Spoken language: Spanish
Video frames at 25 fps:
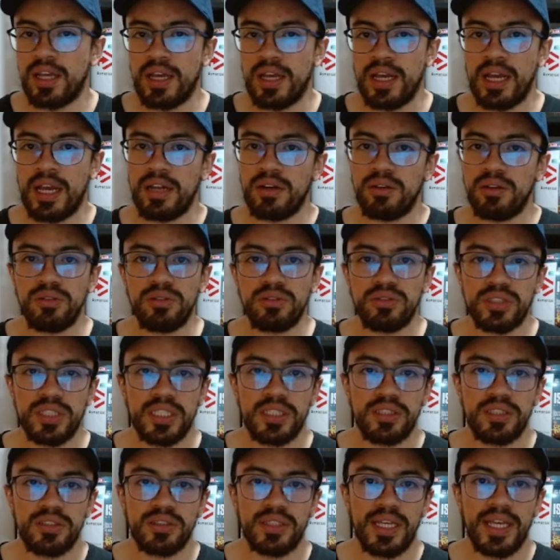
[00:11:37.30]
algunos
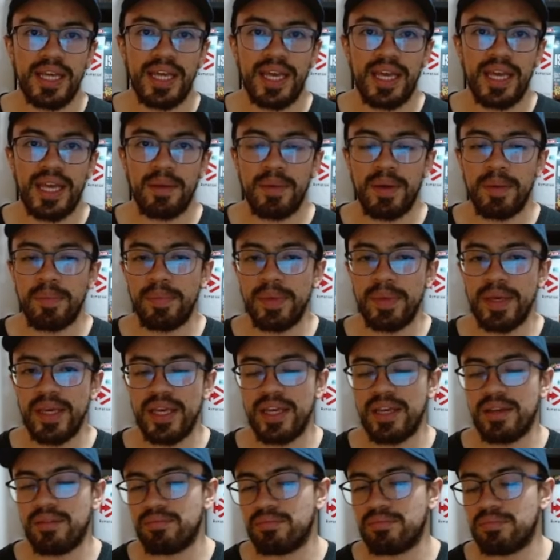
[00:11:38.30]
sellos de
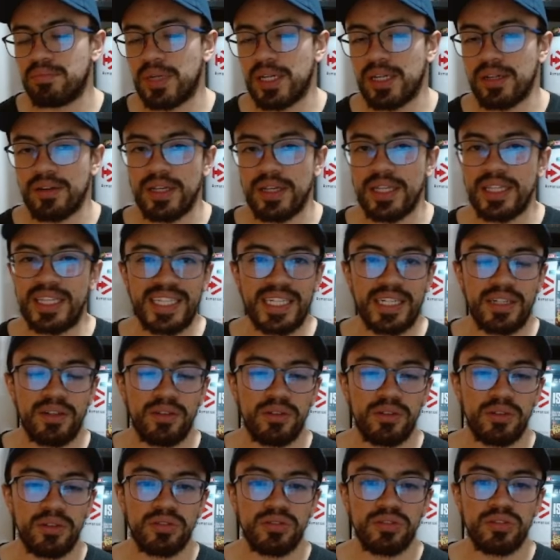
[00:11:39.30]
GMP, bueno, entre
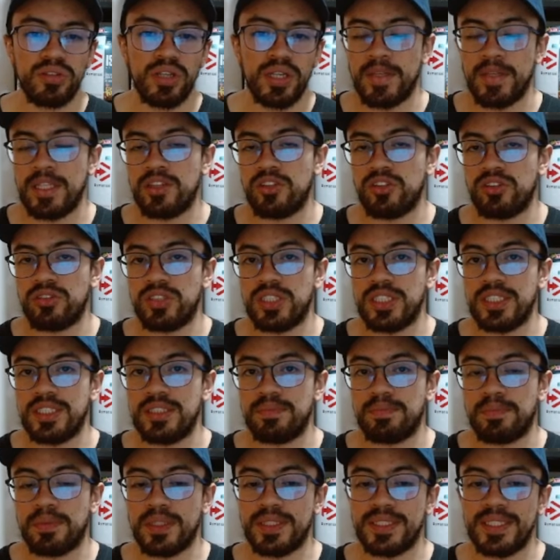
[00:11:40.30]
otros. Entonces,
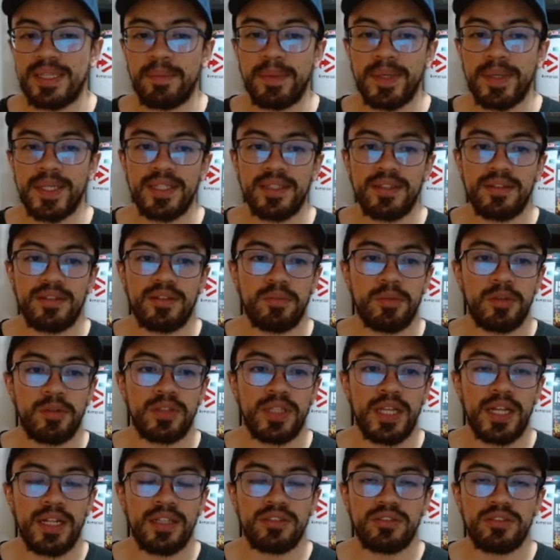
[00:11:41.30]
por esta parte como
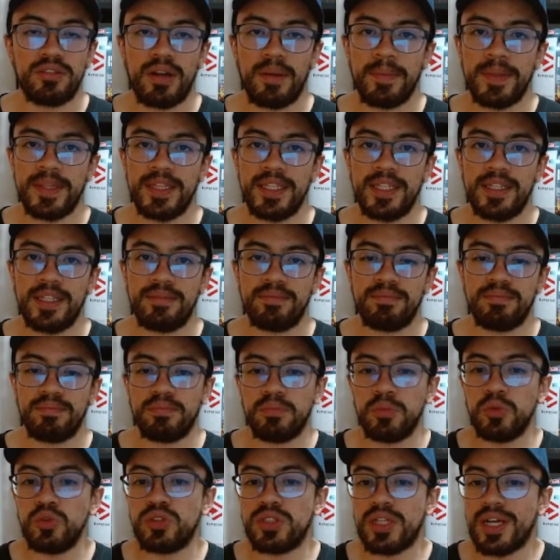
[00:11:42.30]
tal, solamente
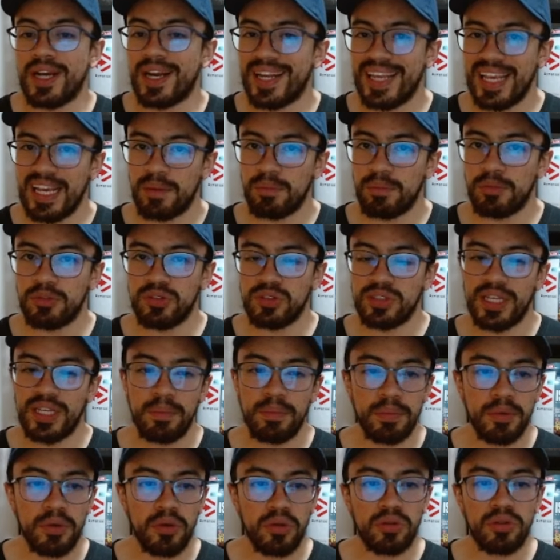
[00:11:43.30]
buscaríamos que el
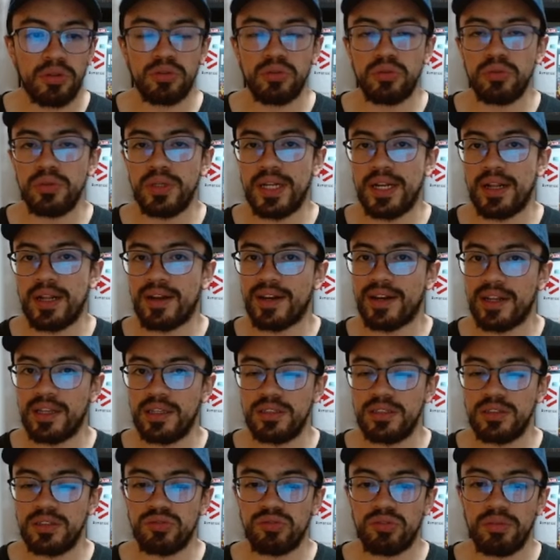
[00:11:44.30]
proyecto tuviera
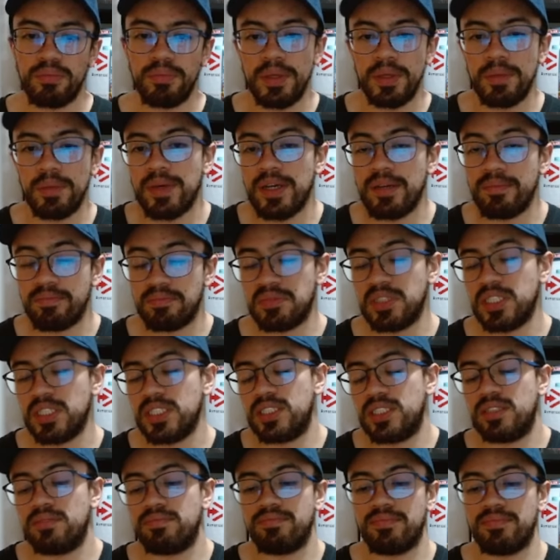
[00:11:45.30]
registro en Vima y
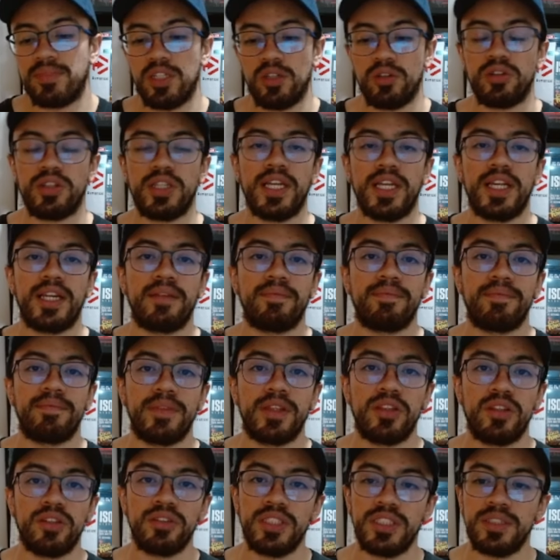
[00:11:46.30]
sí, lo tiene.
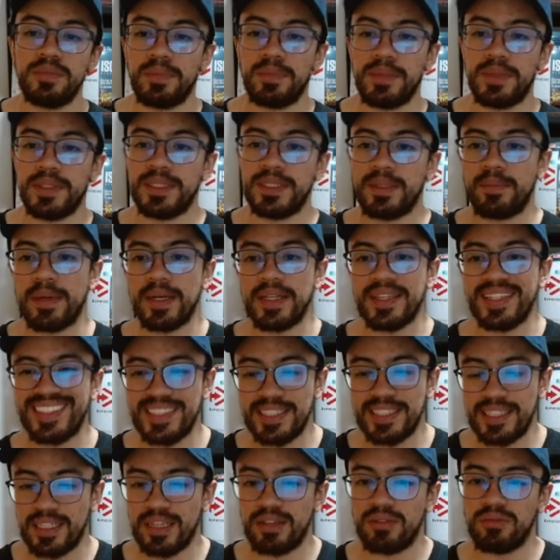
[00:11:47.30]
Entonces, por esta parte
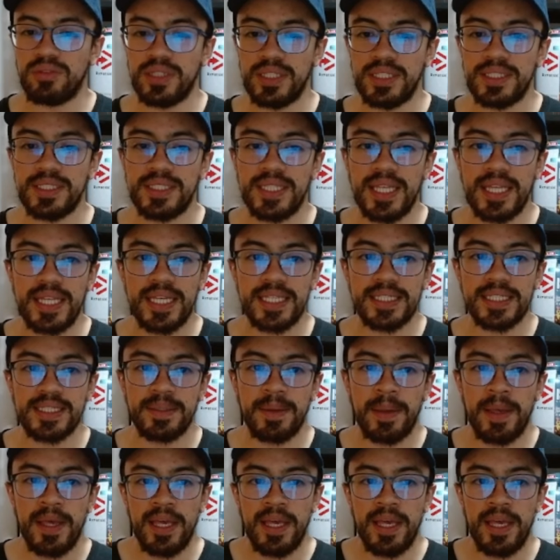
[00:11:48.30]
sería un 10 de 10.